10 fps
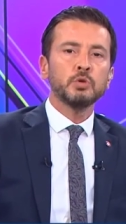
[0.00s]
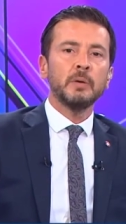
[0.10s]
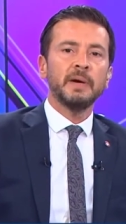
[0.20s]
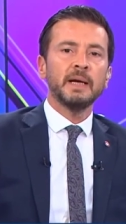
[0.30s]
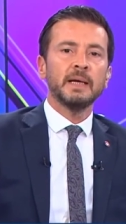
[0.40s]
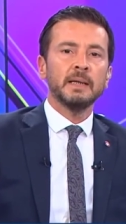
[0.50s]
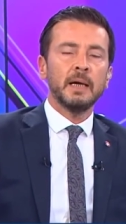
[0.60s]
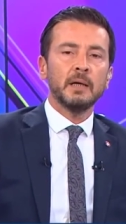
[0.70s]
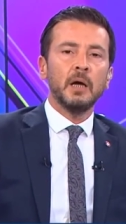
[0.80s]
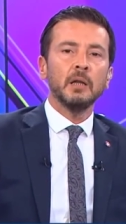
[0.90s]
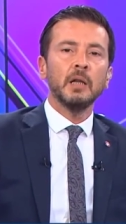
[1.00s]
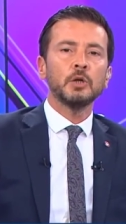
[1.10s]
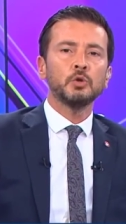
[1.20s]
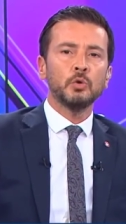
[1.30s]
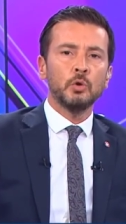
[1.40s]
bu zamana kadar
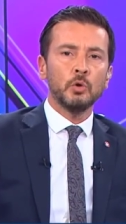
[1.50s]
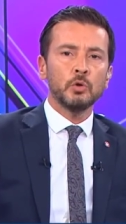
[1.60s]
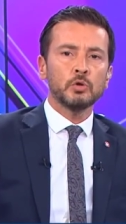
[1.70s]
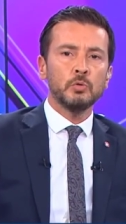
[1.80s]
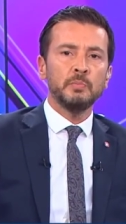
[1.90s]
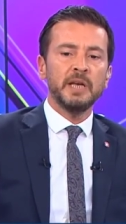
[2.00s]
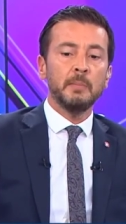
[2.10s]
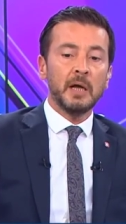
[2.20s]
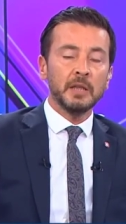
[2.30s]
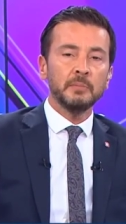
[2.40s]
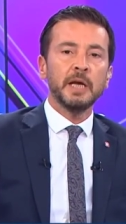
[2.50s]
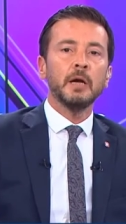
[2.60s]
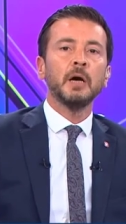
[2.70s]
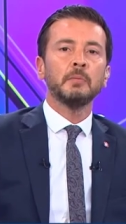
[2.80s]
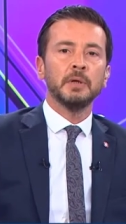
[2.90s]
Allah'a şükürler olsun benim anlım
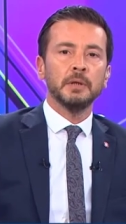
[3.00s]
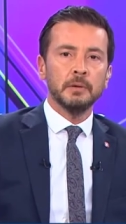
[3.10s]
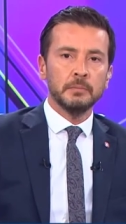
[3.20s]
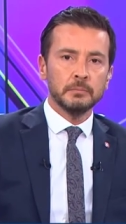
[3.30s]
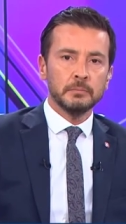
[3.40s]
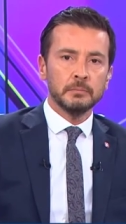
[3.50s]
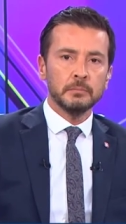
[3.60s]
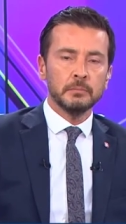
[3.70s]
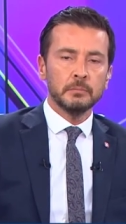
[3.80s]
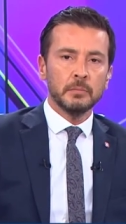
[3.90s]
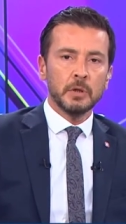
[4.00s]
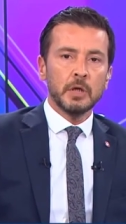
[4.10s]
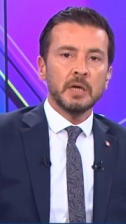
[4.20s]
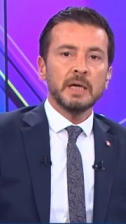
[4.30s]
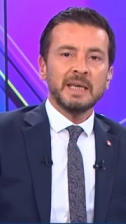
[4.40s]
yere bakmadı.
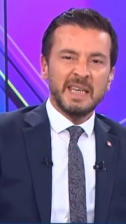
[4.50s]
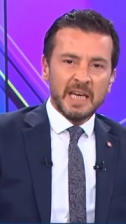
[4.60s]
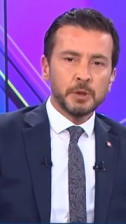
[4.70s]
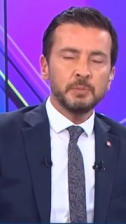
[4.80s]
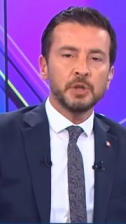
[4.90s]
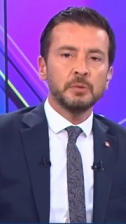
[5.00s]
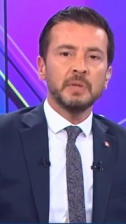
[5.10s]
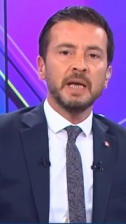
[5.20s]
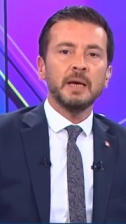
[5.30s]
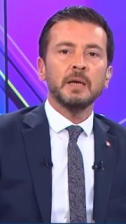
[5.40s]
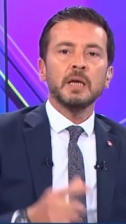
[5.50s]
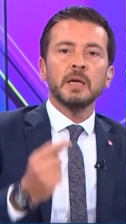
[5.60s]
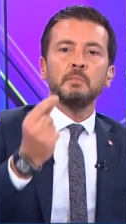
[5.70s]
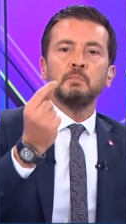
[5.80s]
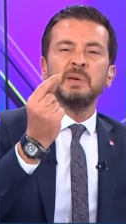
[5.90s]
Geçmişimde
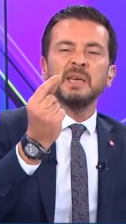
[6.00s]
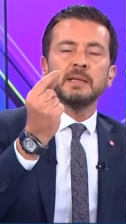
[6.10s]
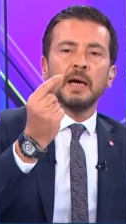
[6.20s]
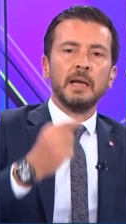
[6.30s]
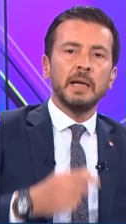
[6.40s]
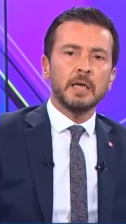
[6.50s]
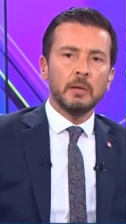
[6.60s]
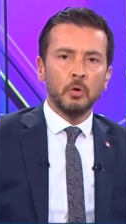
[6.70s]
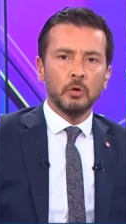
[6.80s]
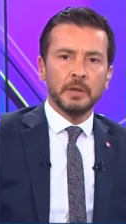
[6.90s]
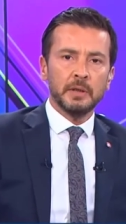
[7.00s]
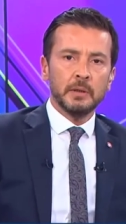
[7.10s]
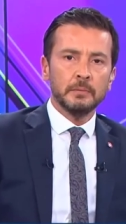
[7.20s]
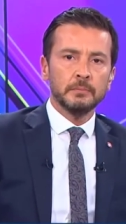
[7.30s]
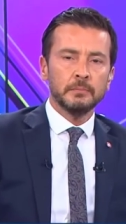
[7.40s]
bir tane lekem
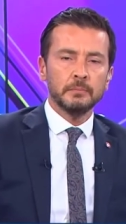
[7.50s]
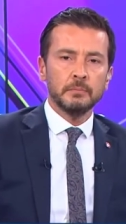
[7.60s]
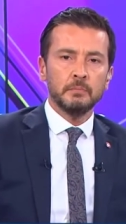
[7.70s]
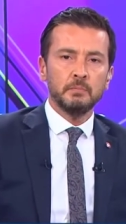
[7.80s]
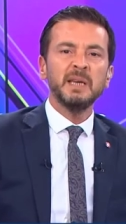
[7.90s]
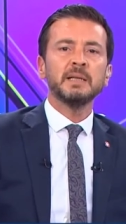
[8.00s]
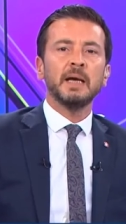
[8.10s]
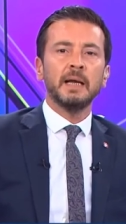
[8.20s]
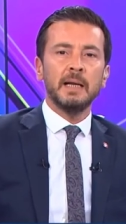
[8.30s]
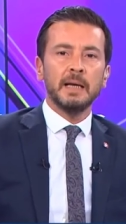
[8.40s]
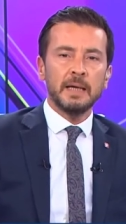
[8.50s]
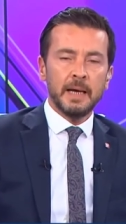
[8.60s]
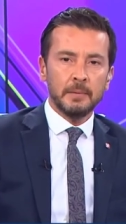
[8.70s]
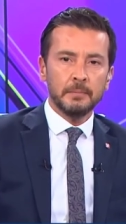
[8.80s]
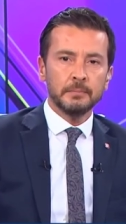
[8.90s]
olmadı. Bir tane
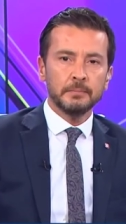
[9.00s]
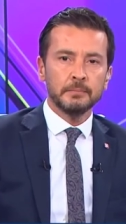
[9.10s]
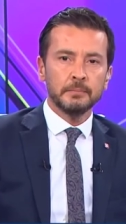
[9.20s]
leke.